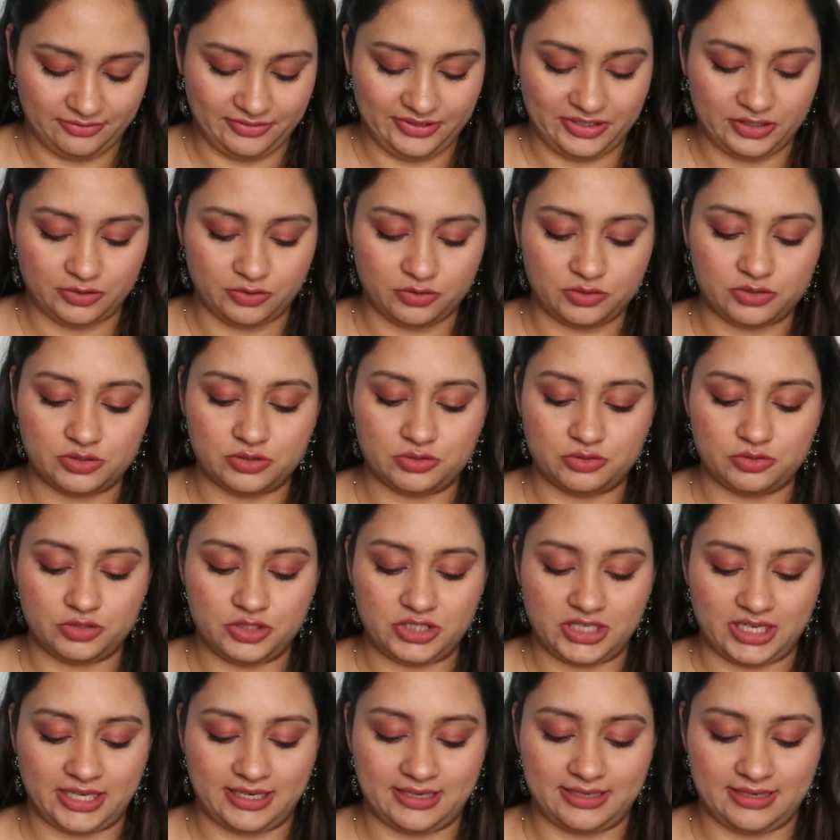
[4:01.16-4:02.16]
वीडियो को
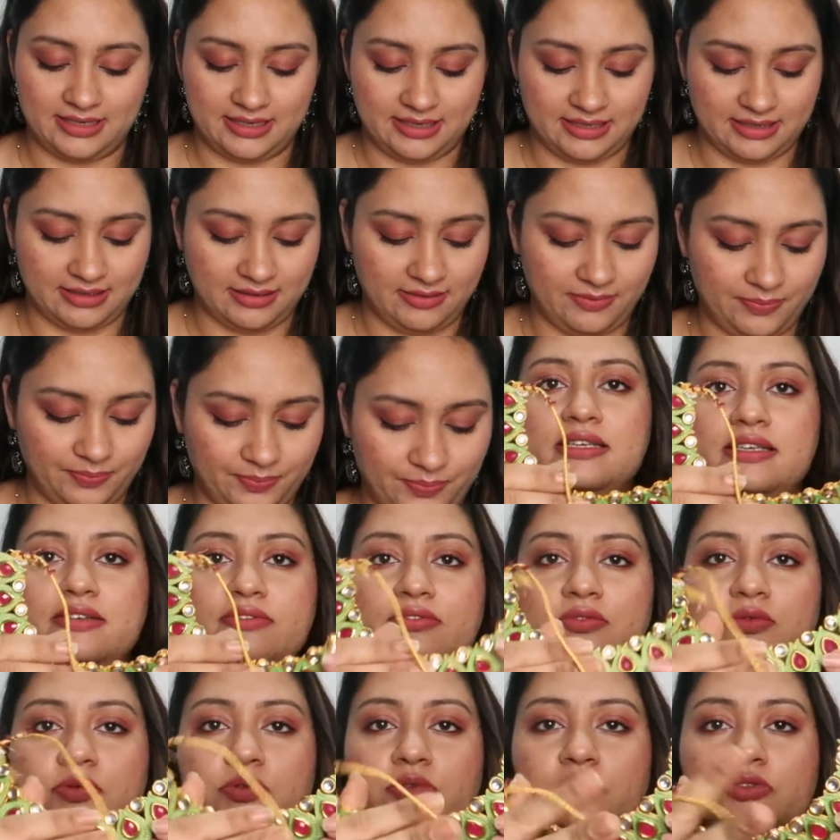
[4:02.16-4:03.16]
जरूर चेक करिएगा
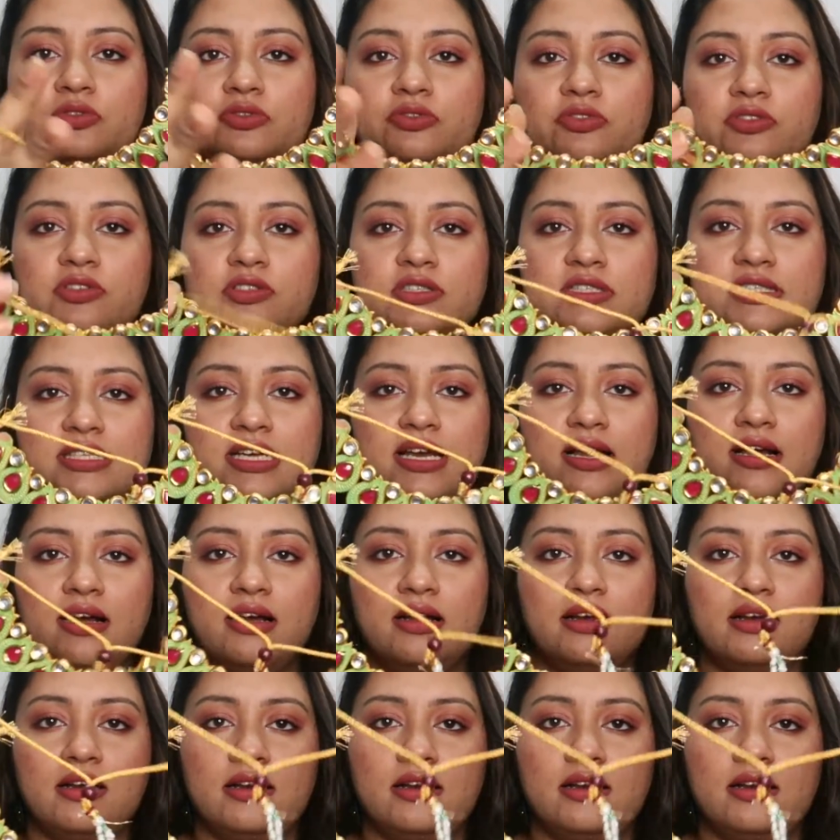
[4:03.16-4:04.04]
ये ब्यूटीफुल सा